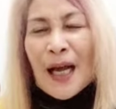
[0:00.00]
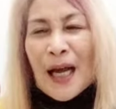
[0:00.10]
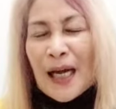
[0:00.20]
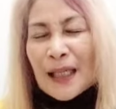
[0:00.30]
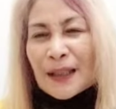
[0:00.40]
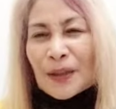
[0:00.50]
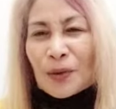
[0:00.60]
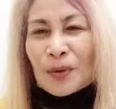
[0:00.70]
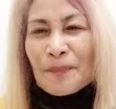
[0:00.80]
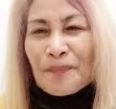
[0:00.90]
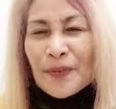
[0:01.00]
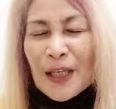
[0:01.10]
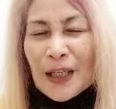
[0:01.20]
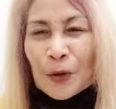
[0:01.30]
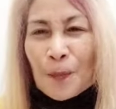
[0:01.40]
at
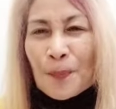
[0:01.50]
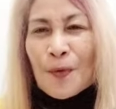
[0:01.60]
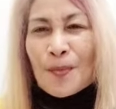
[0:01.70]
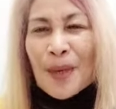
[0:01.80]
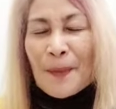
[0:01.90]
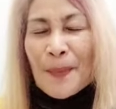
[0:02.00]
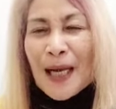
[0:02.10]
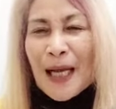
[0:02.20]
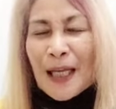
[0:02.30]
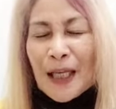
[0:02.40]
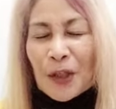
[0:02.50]
ito pong mga bagay na